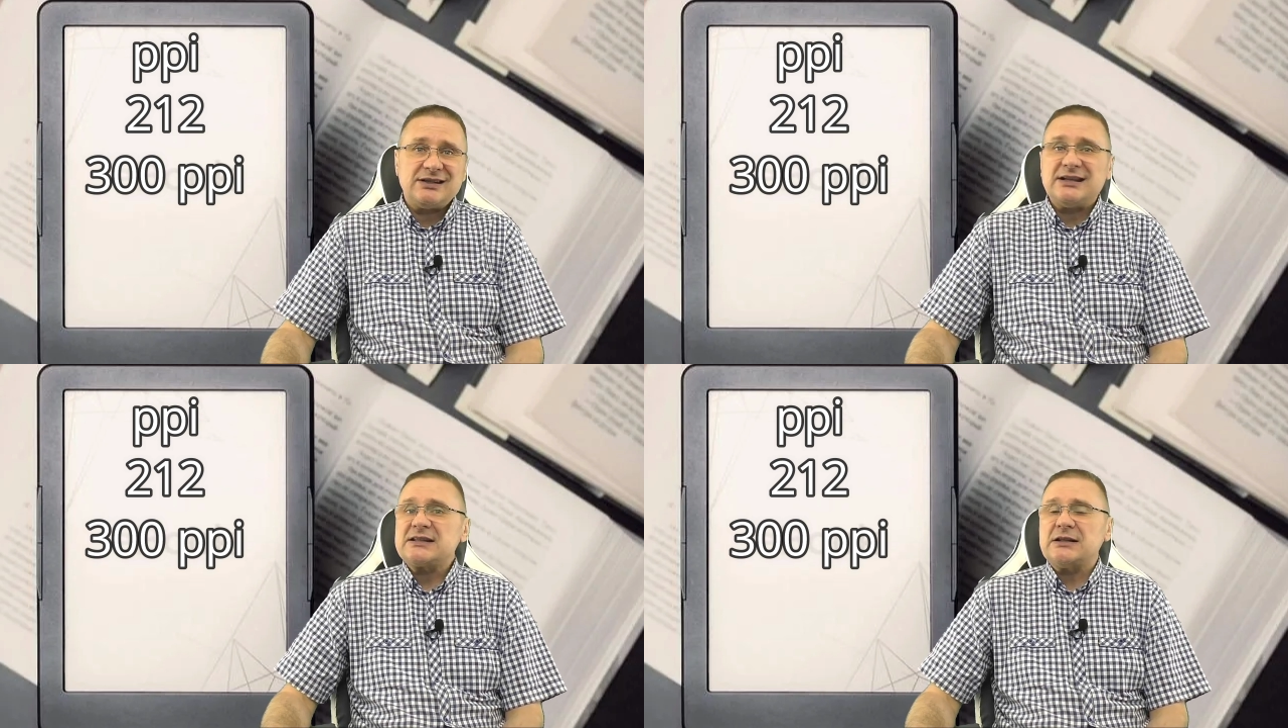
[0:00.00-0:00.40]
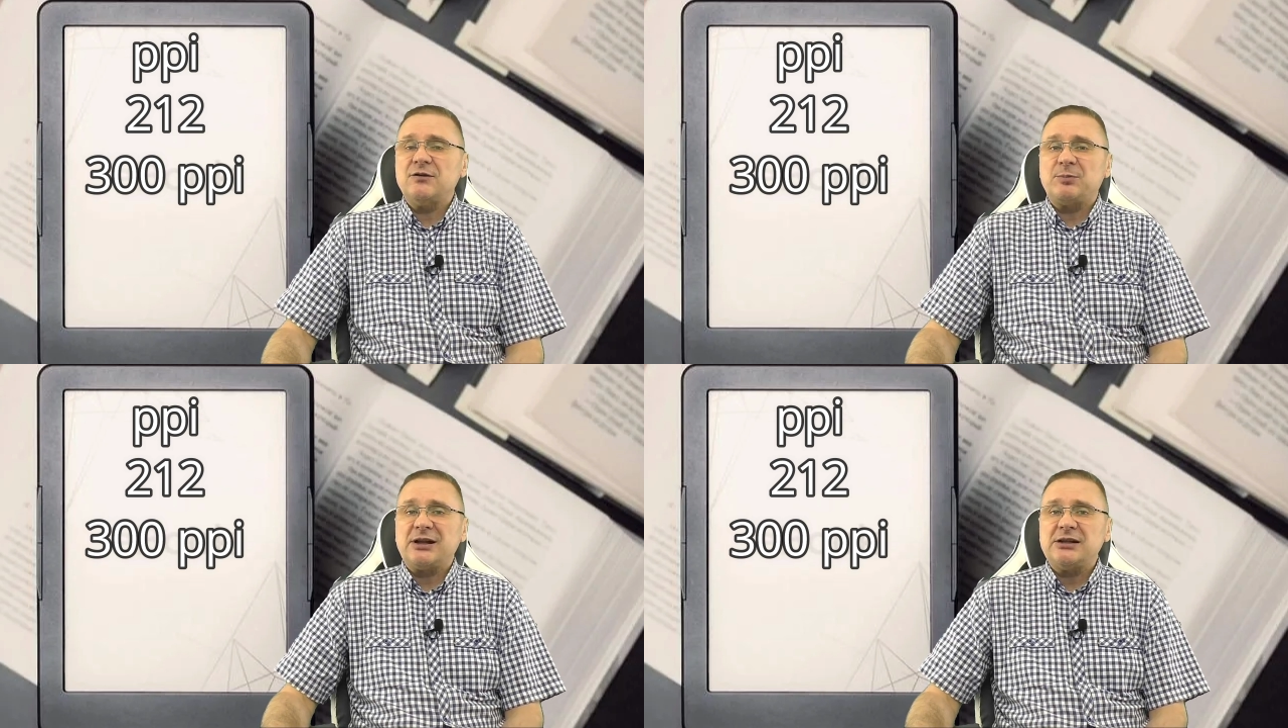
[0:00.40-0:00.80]
если
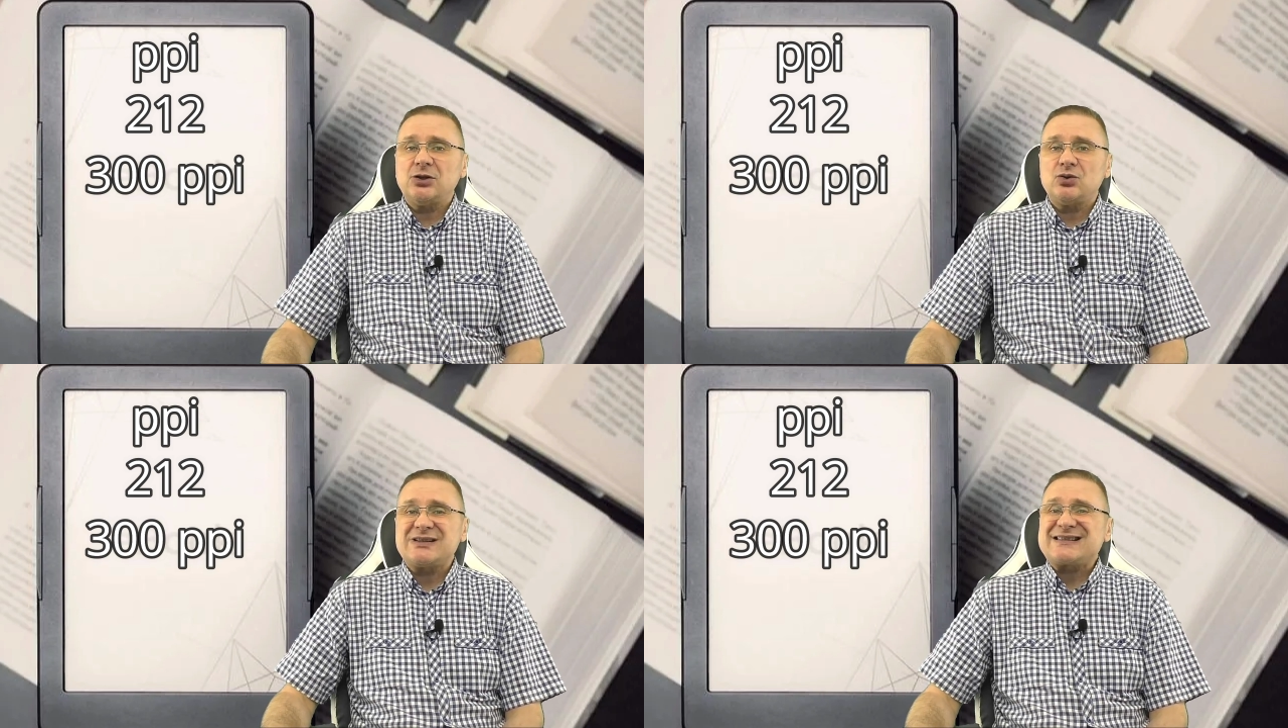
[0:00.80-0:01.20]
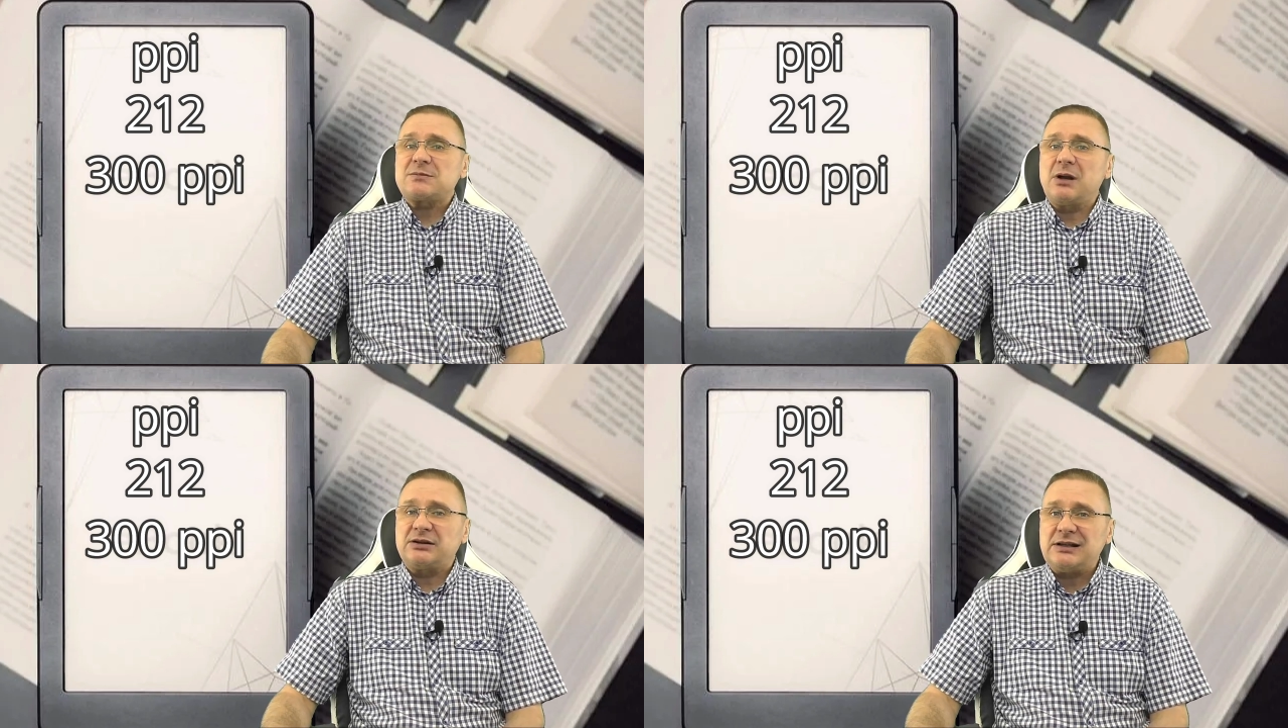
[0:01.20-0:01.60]
вы планируете
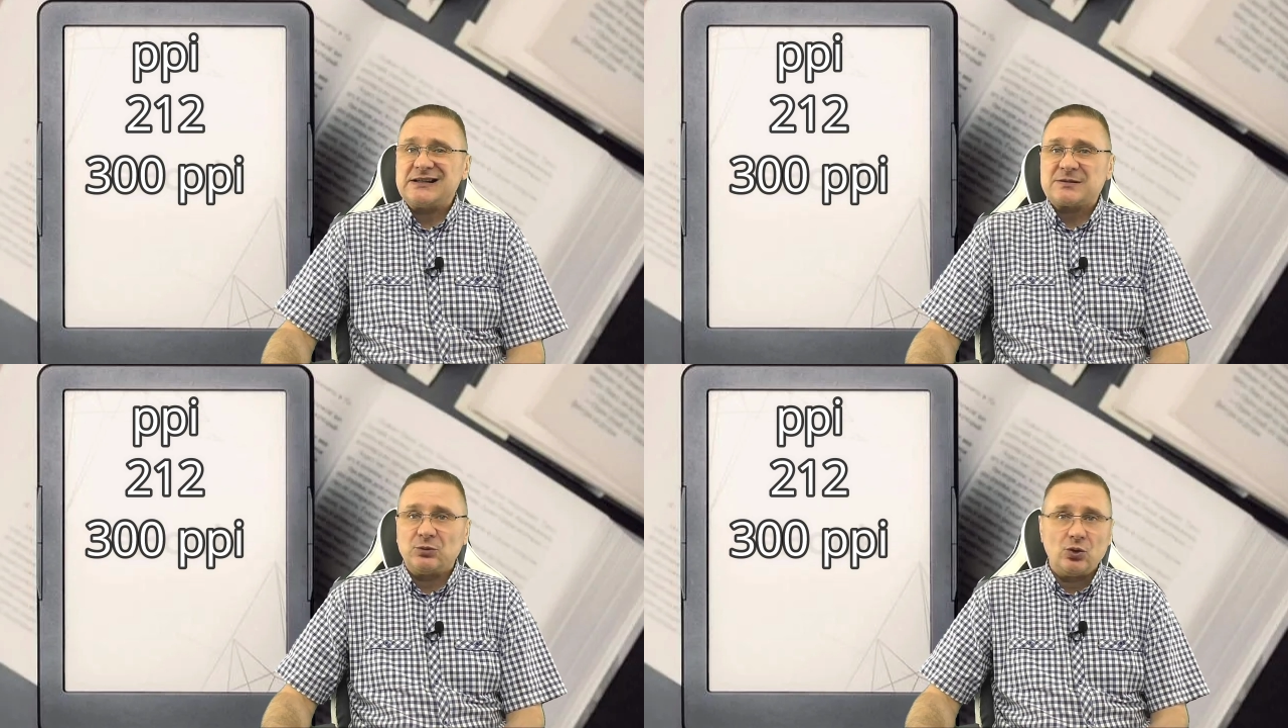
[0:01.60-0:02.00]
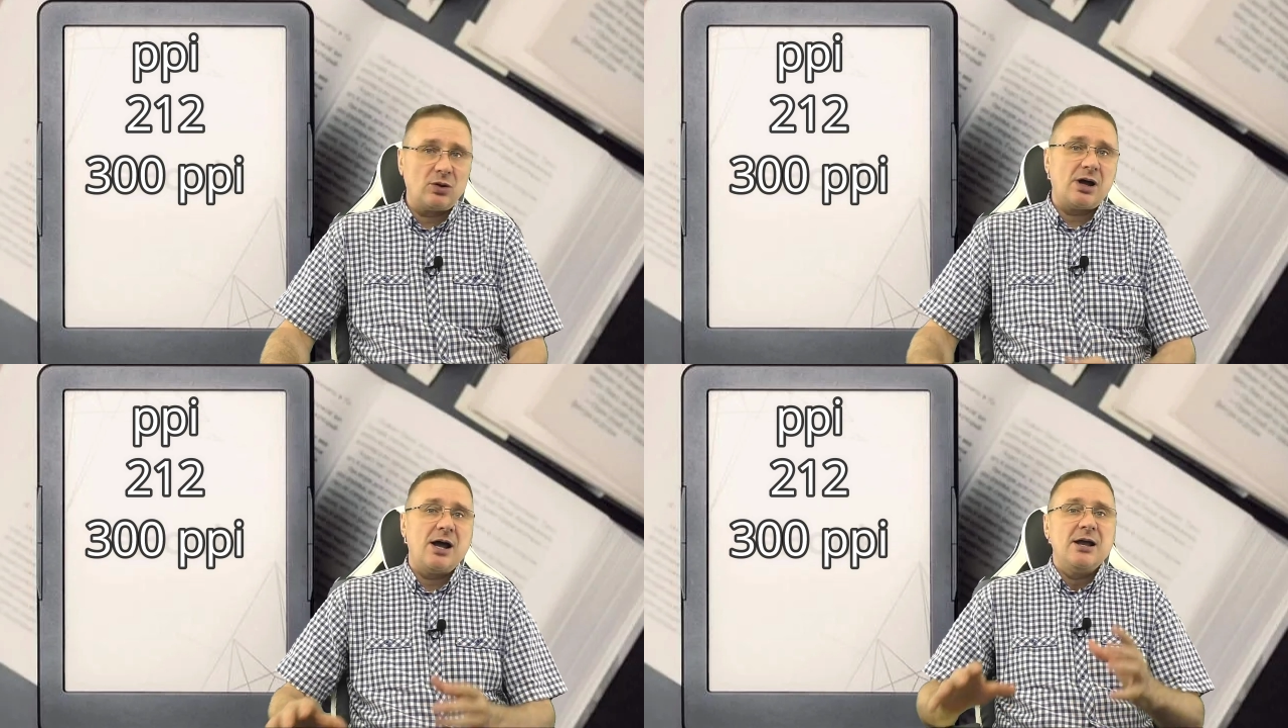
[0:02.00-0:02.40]
смотреть
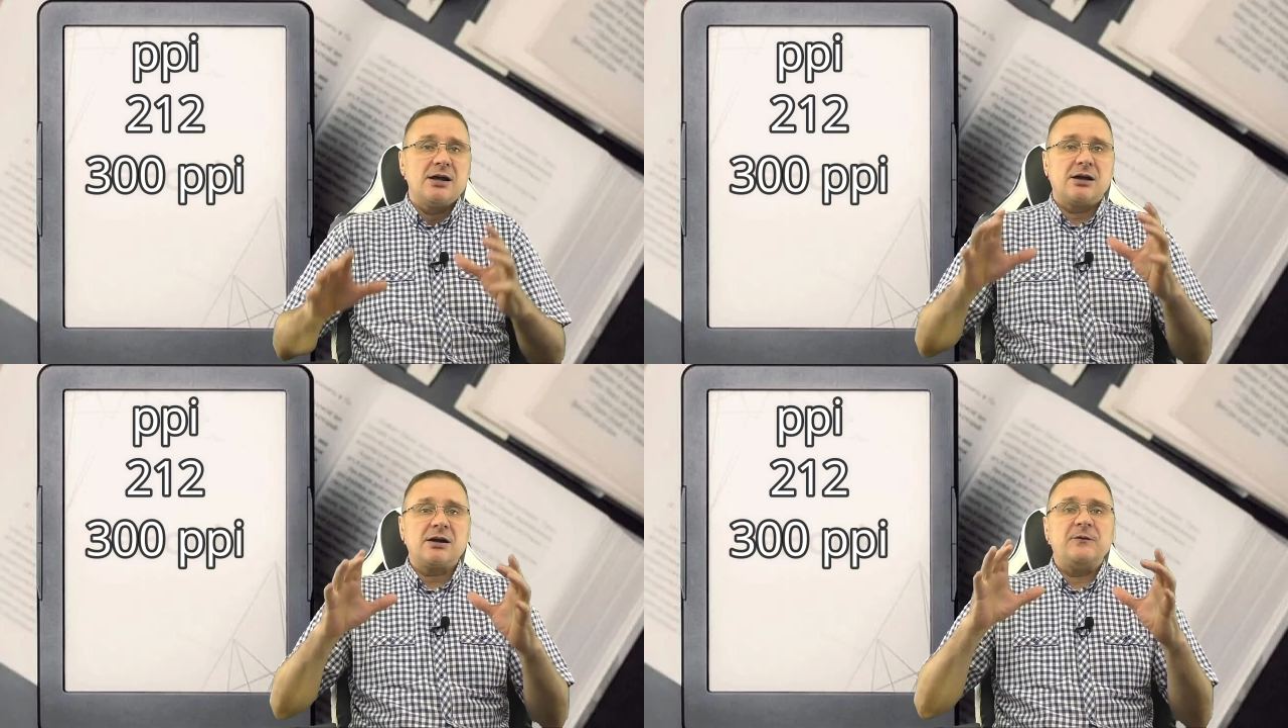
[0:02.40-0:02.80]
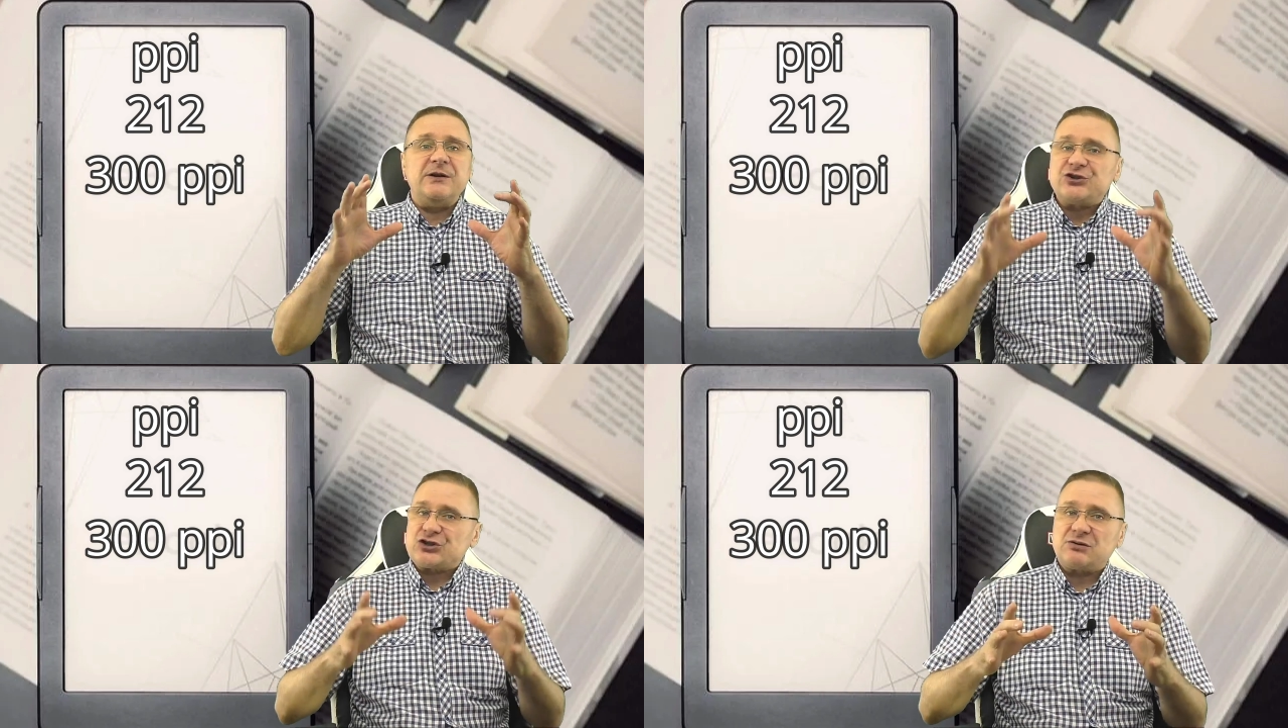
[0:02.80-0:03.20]
много
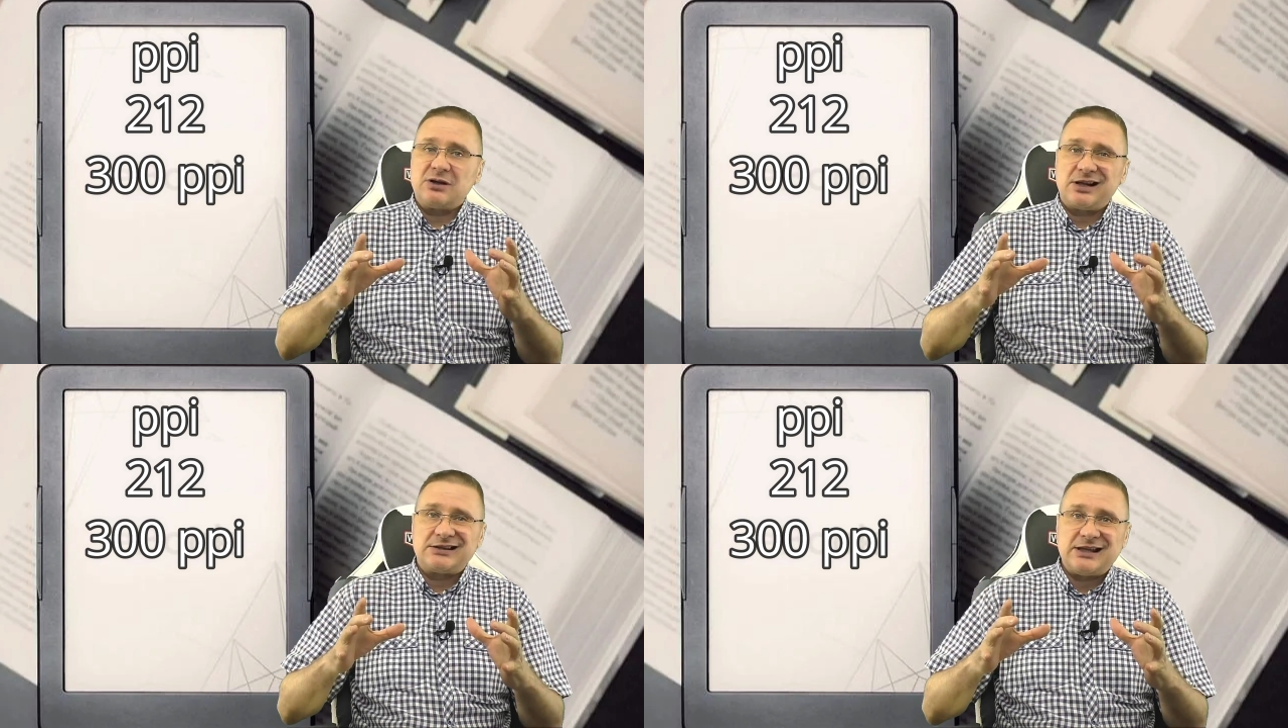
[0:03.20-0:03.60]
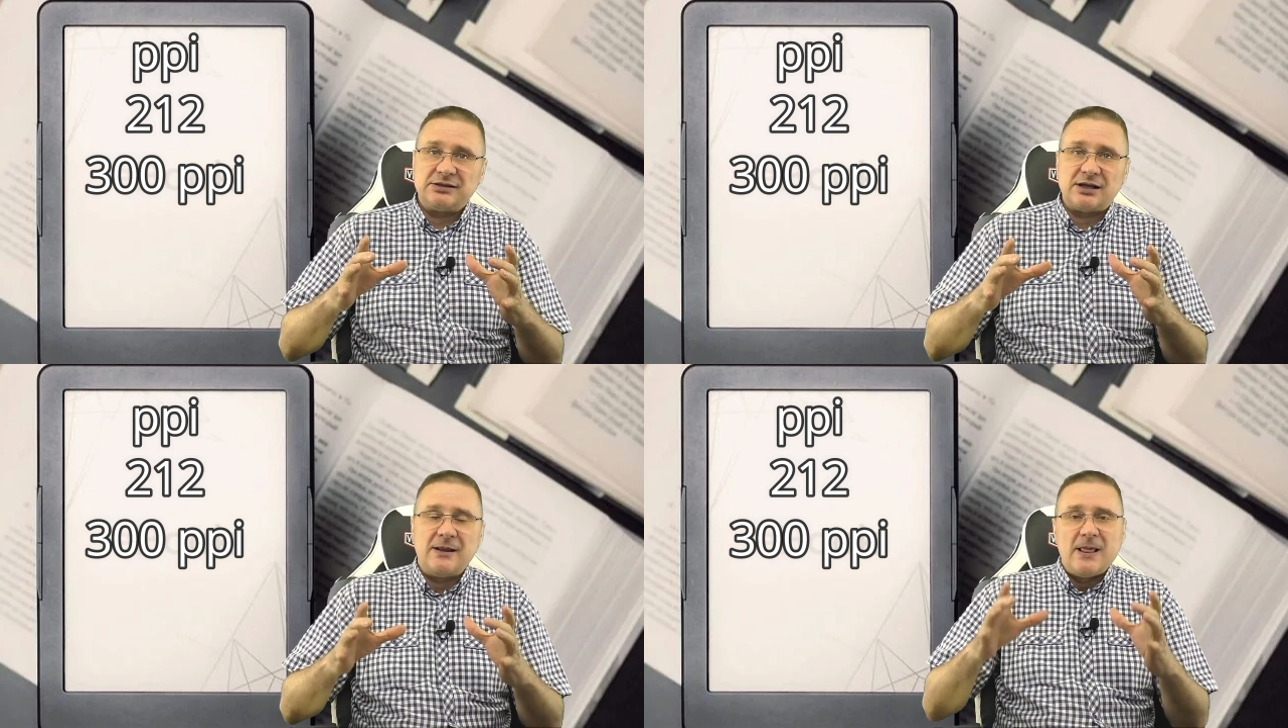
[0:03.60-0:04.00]
графического
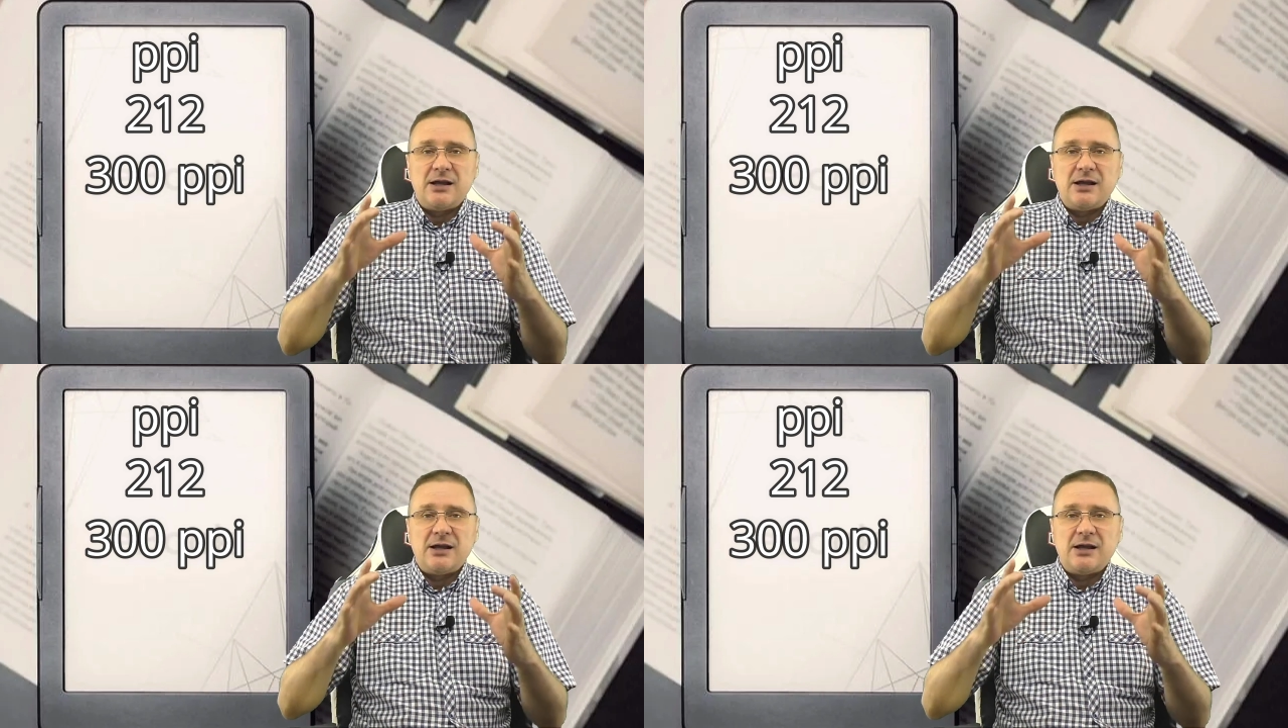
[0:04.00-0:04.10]
контента.